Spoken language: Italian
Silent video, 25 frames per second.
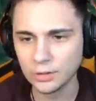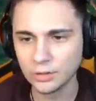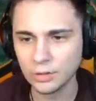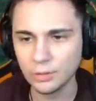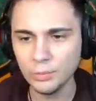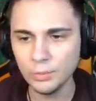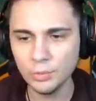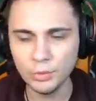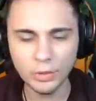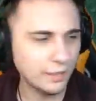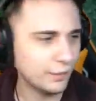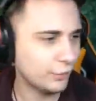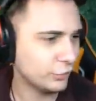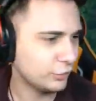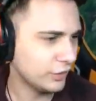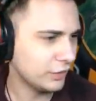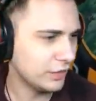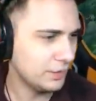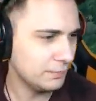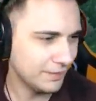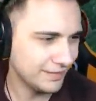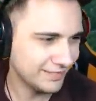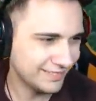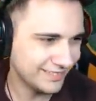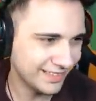Comunque, cosa
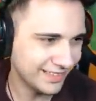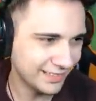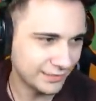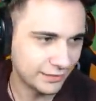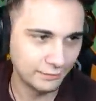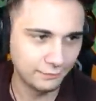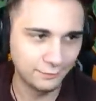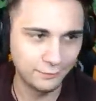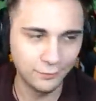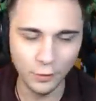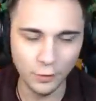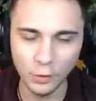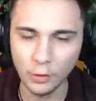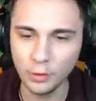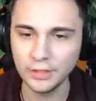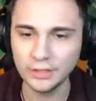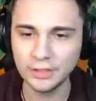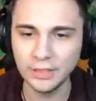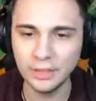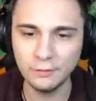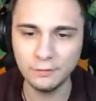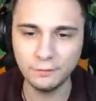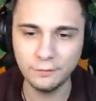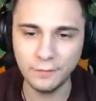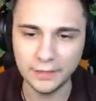ne pensate voi
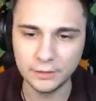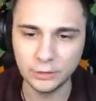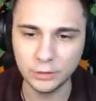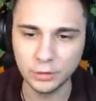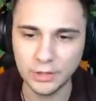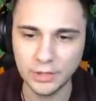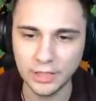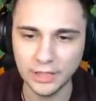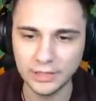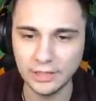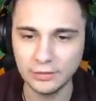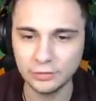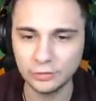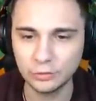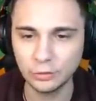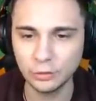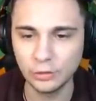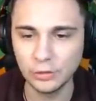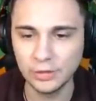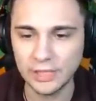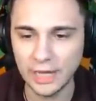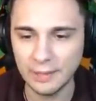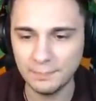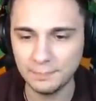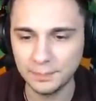del fatto che adesso
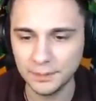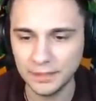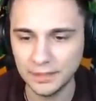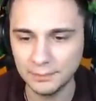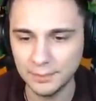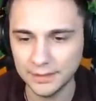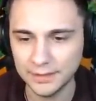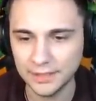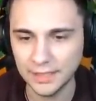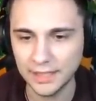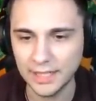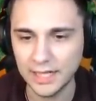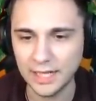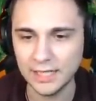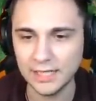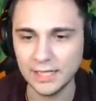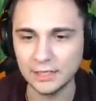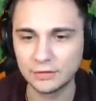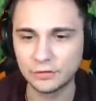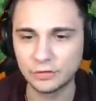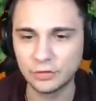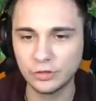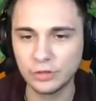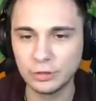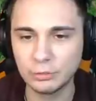il cap dei materiali
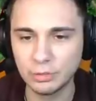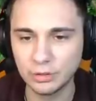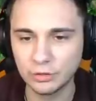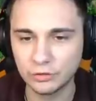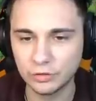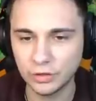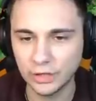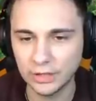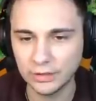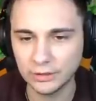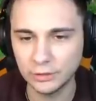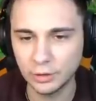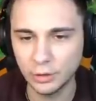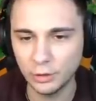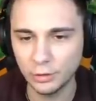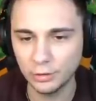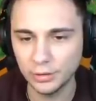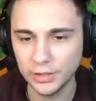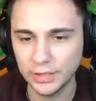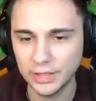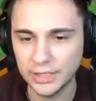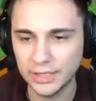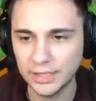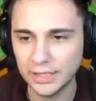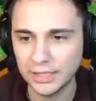è 500 e
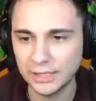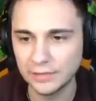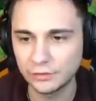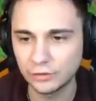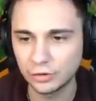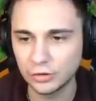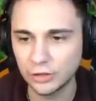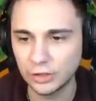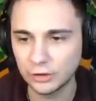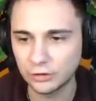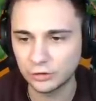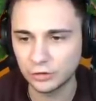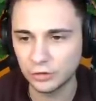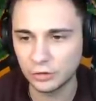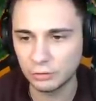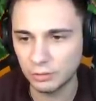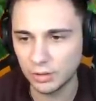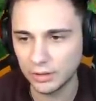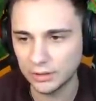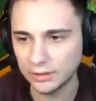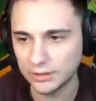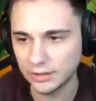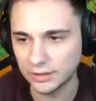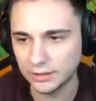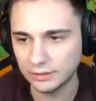ogni kill ci dà
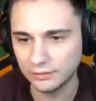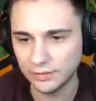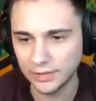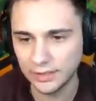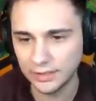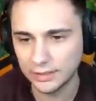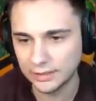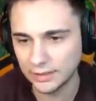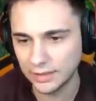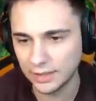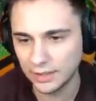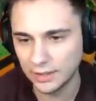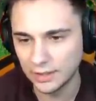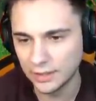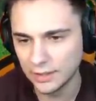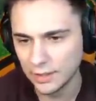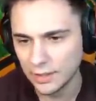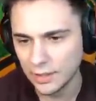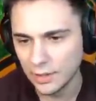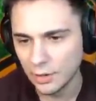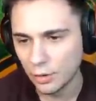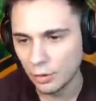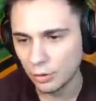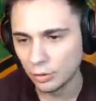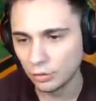50 di vita
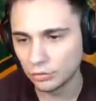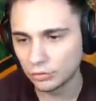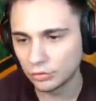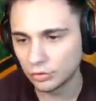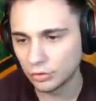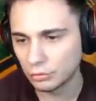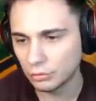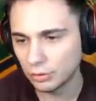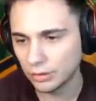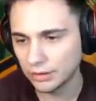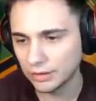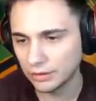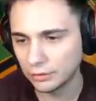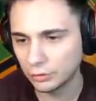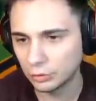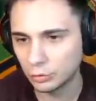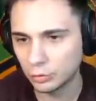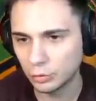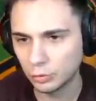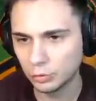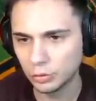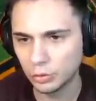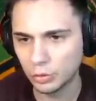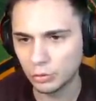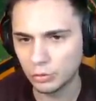o 50 di
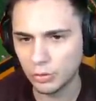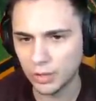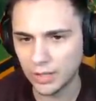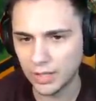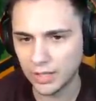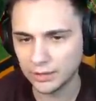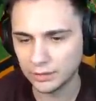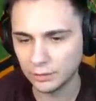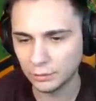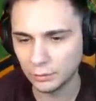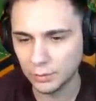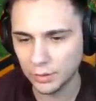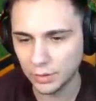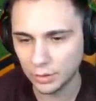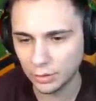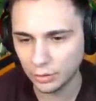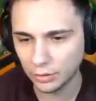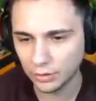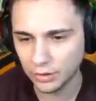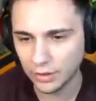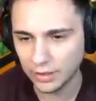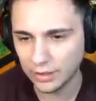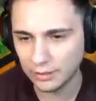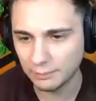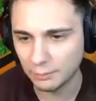scudo o 40, non mi
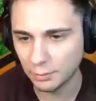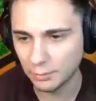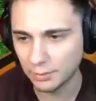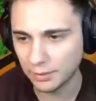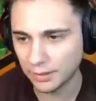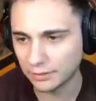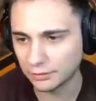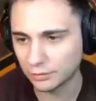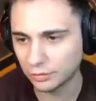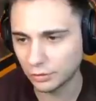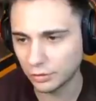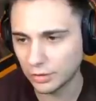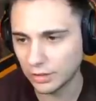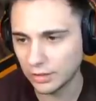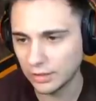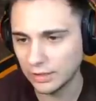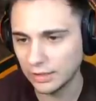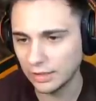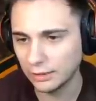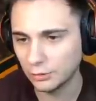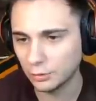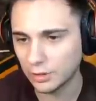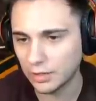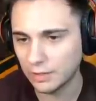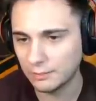ricordo neanche più perché so che
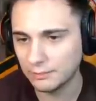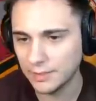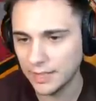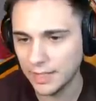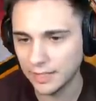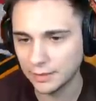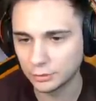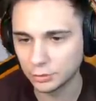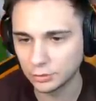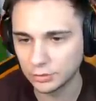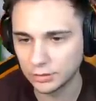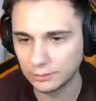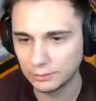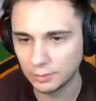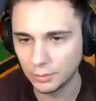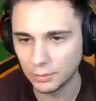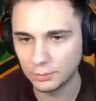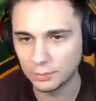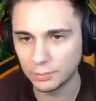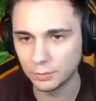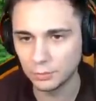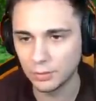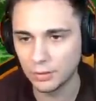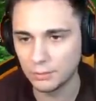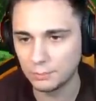l'hanno cambiato tipo
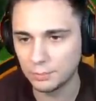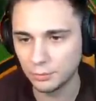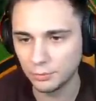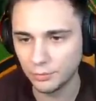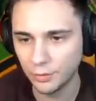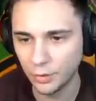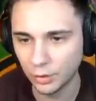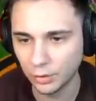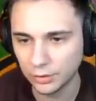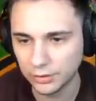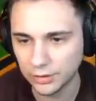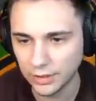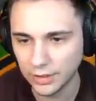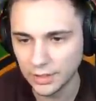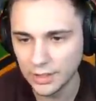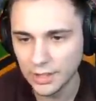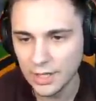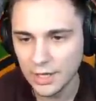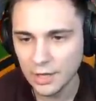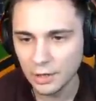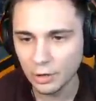più e più volte.